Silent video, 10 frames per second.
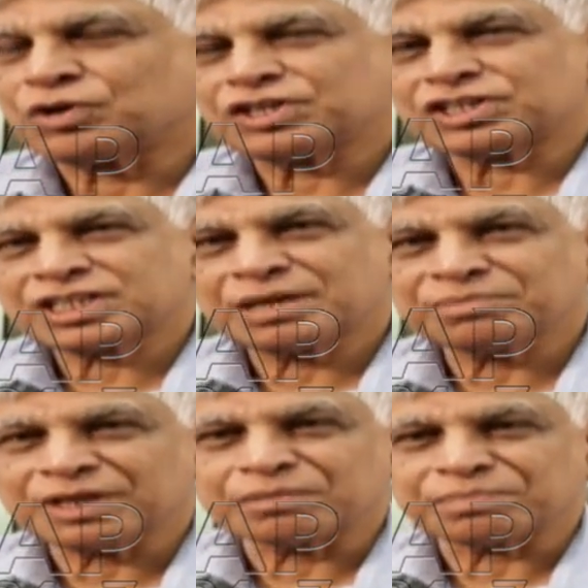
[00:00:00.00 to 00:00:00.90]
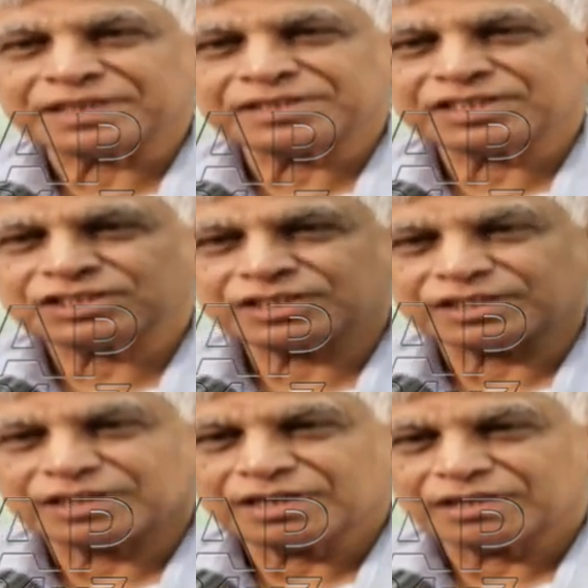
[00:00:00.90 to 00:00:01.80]
రెండు దశాబ్దాలు పనిచేసి
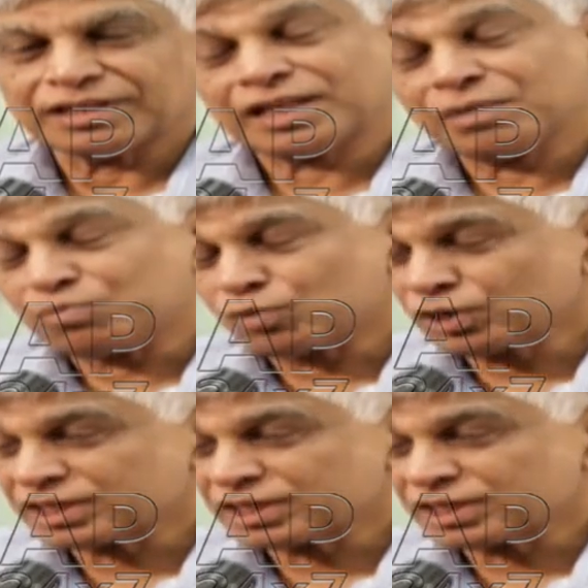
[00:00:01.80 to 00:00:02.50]
దాదాపు మూడు